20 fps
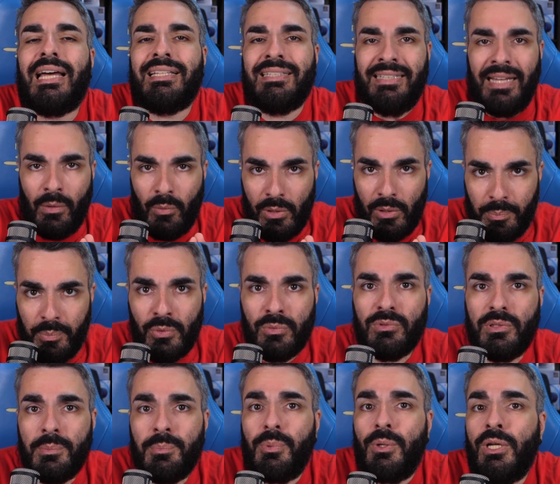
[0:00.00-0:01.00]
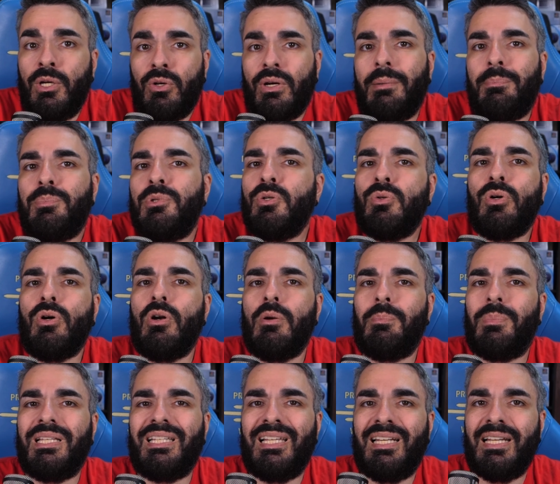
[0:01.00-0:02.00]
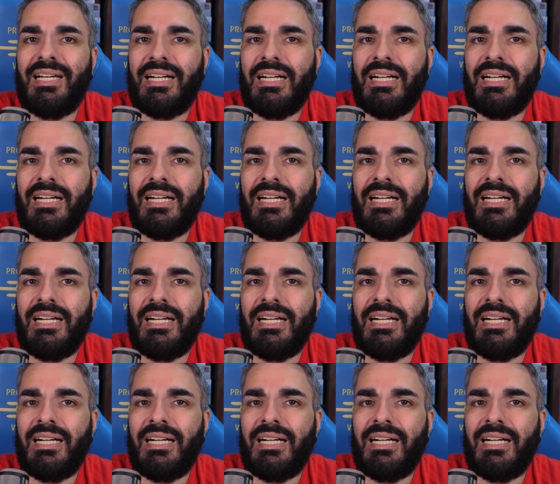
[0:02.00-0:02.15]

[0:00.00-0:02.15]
da quel punto in poi non è più colpa della